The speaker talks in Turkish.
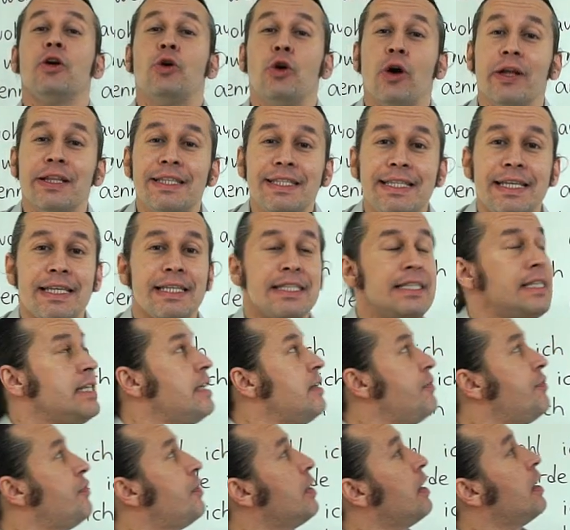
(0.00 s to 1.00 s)

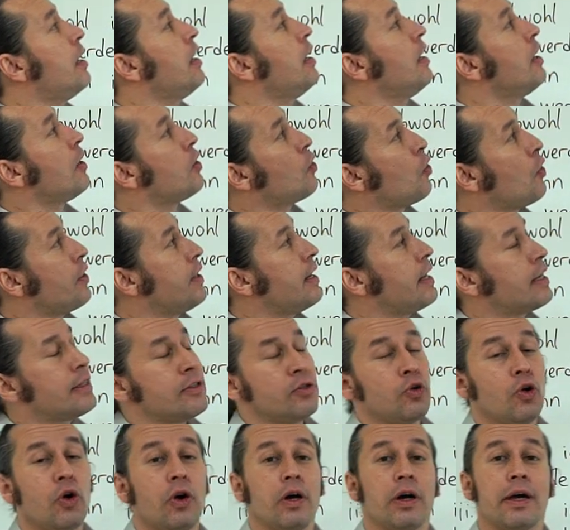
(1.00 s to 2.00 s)
Konzessive
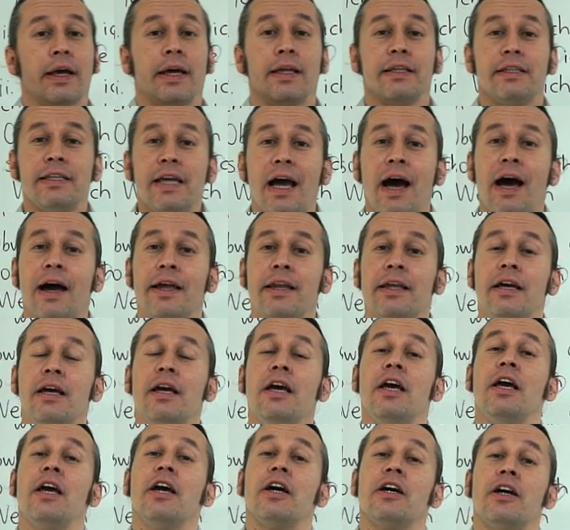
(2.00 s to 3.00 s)
Konnektoren
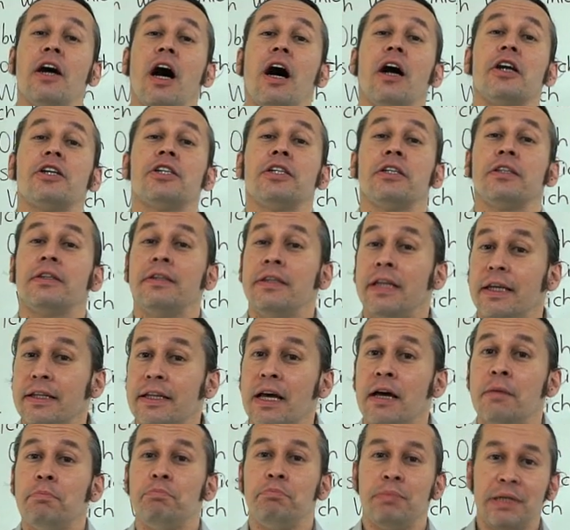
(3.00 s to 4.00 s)
yani karşıt
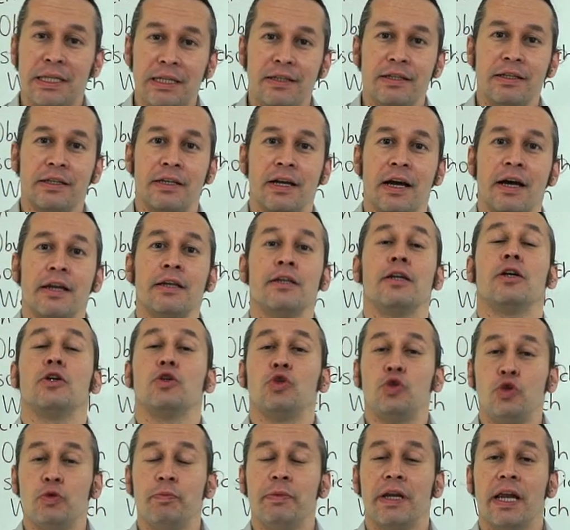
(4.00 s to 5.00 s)
neden bildiren
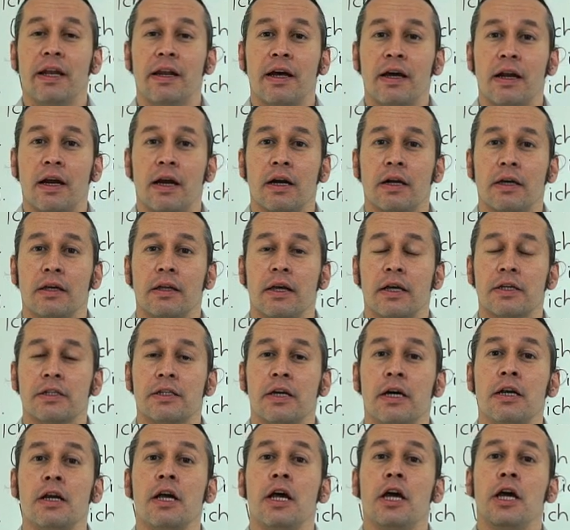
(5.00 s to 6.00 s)
cümleler
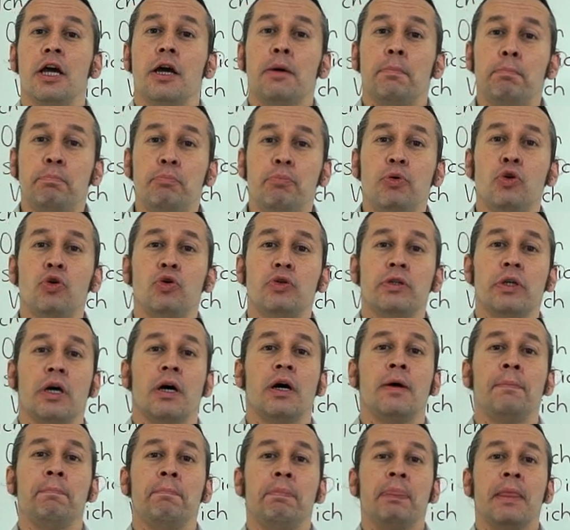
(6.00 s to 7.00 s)
arkadaşlar.
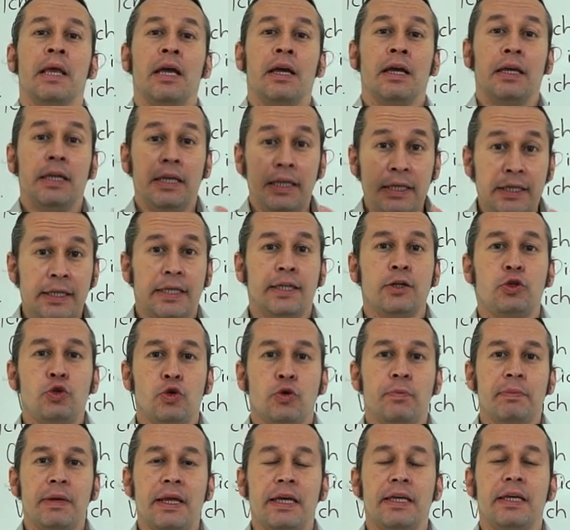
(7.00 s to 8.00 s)
Burada iki
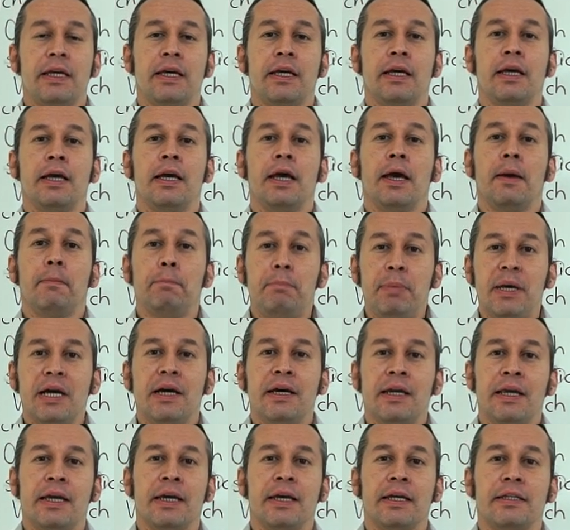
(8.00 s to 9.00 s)
cümleyi bir
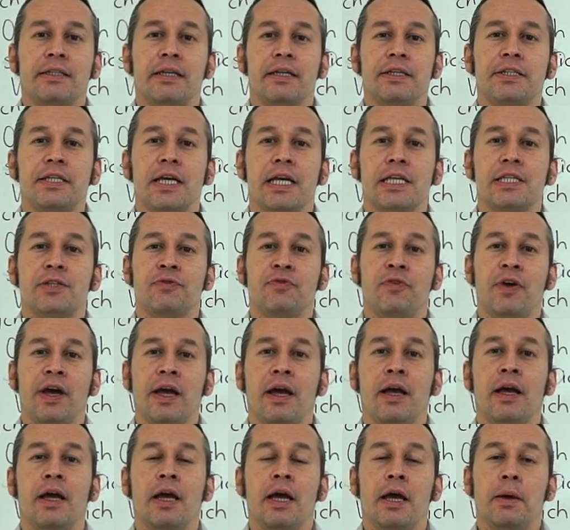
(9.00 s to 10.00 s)
araya getireceğiz
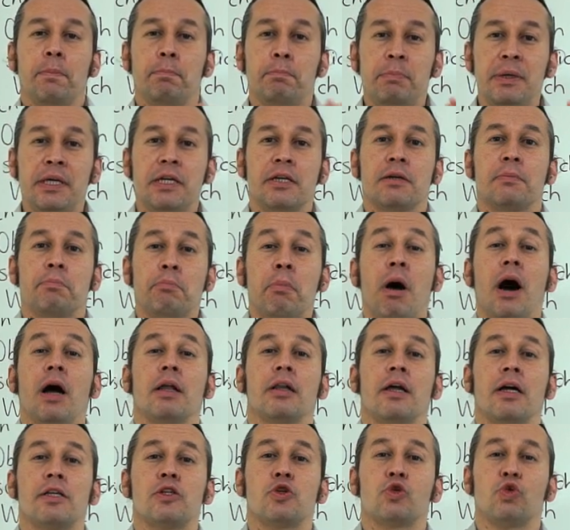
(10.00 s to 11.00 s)
ve bir
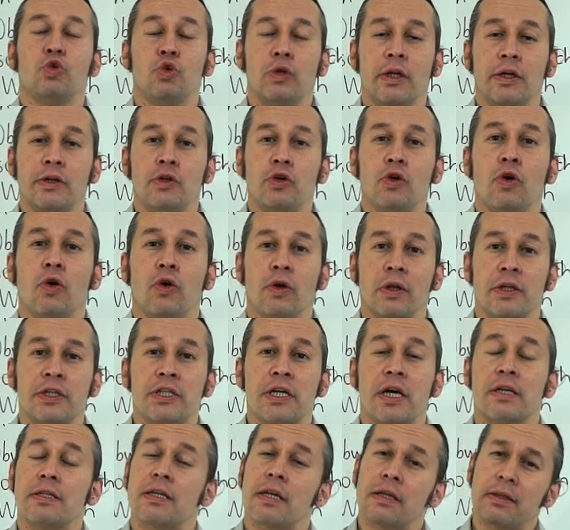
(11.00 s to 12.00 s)
bağlaç kullanıyor
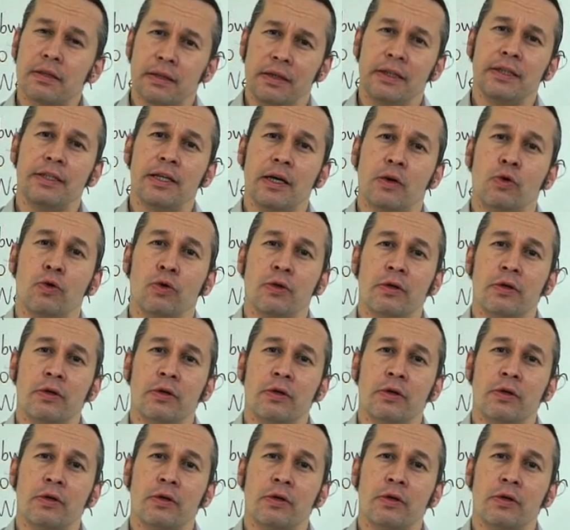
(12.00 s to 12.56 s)
olacağız. Hatırlayacak